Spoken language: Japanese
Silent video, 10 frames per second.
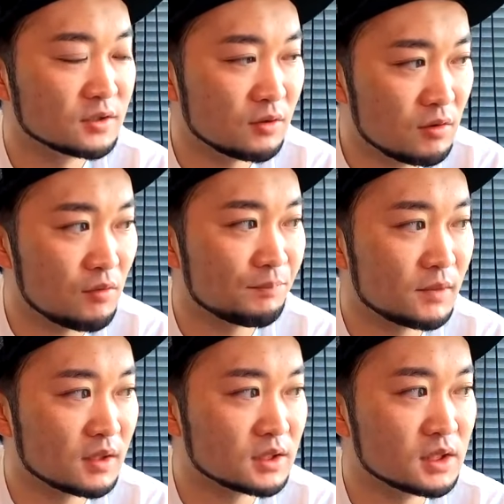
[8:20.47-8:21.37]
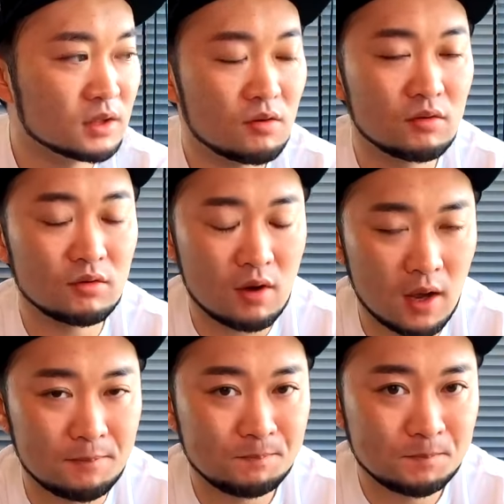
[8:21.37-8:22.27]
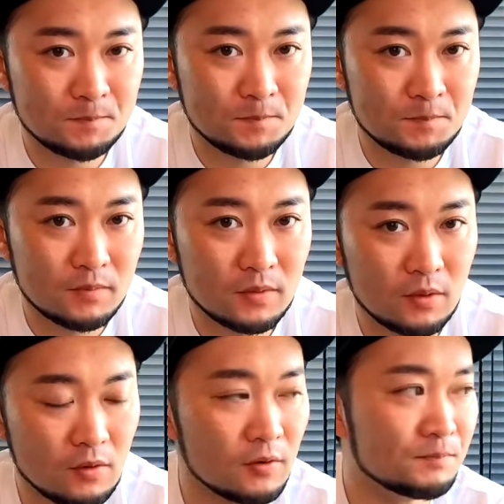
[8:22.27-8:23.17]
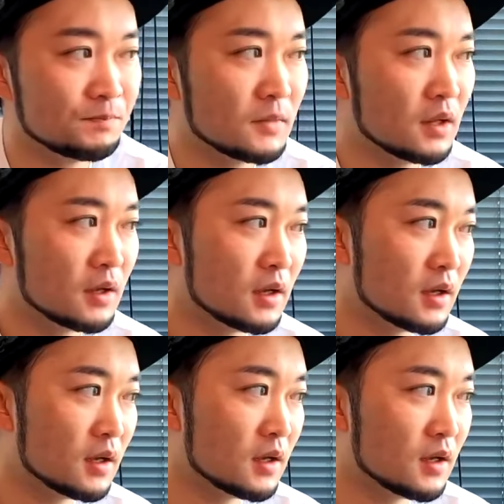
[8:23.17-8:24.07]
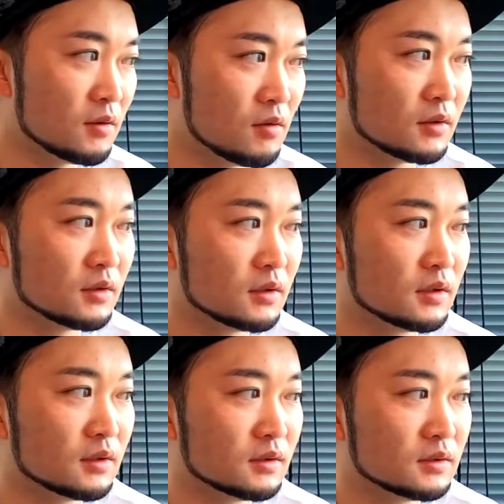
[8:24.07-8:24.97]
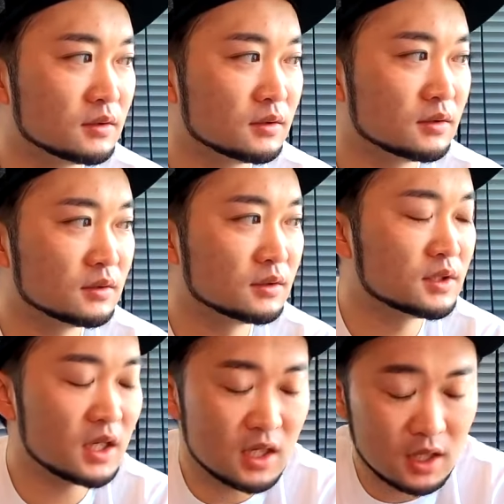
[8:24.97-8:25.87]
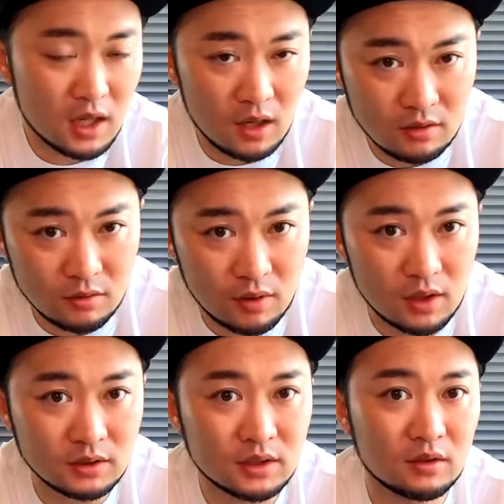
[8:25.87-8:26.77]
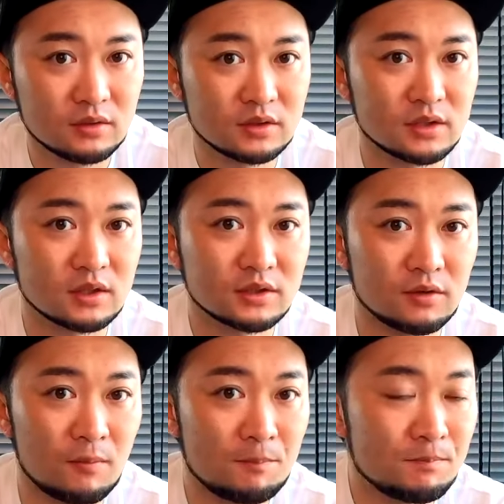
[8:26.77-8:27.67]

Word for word: その進行度合いを、の責任があるのはスタート室なんですよ。